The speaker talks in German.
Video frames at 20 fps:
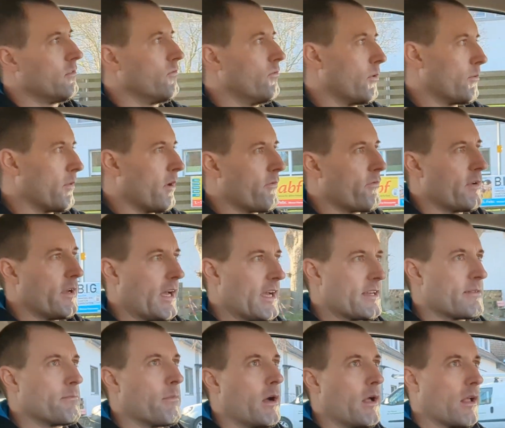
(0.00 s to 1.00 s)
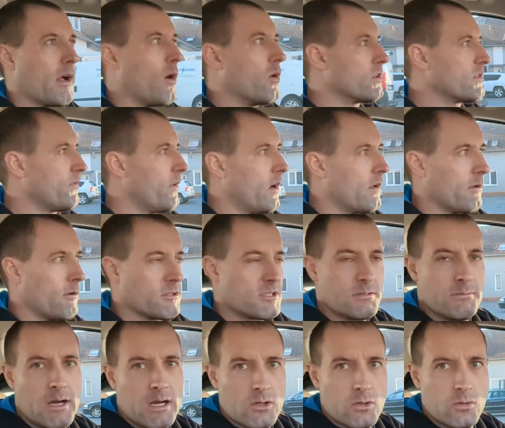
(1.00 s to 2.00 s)
wird man vielleicht mal rausfahren aus
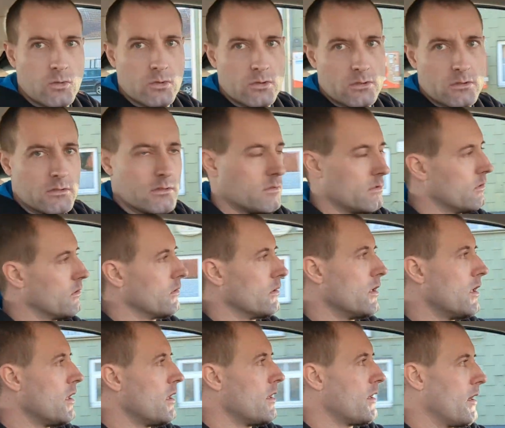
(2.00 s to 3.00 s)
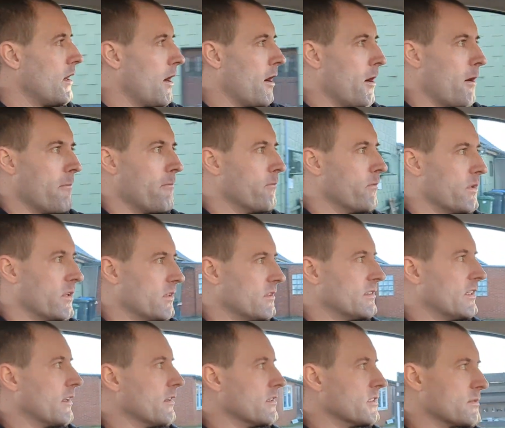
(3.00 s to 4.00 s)
dem Akku ähm,
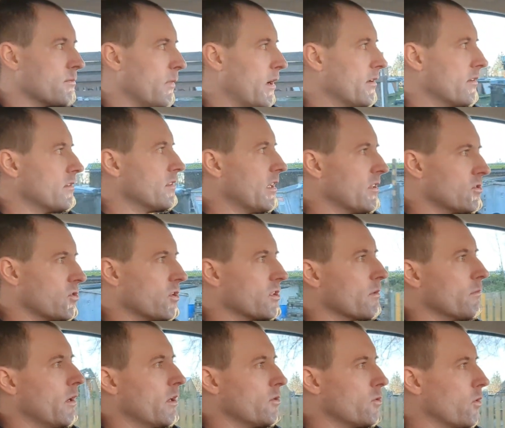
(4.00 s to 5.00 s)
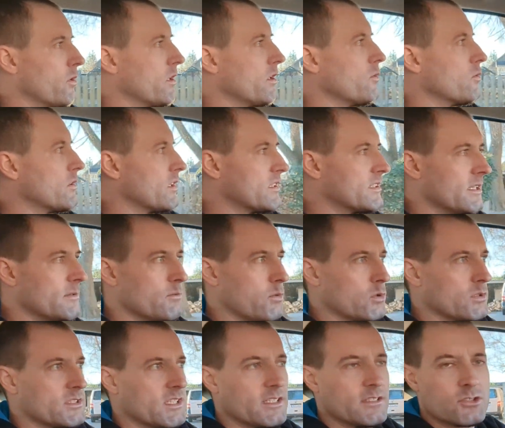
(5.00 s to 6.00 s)
dann, ist man, dann sollte man deutlich unter
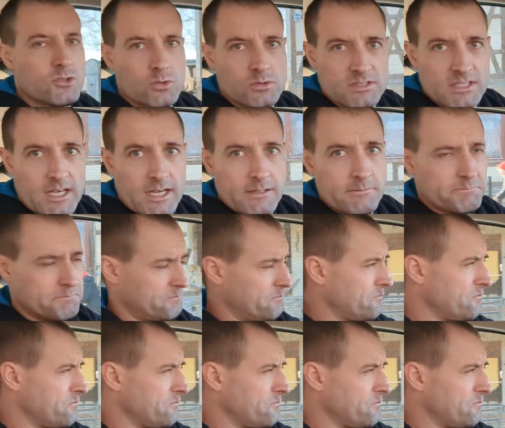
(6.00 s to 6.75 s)
10% schon sein,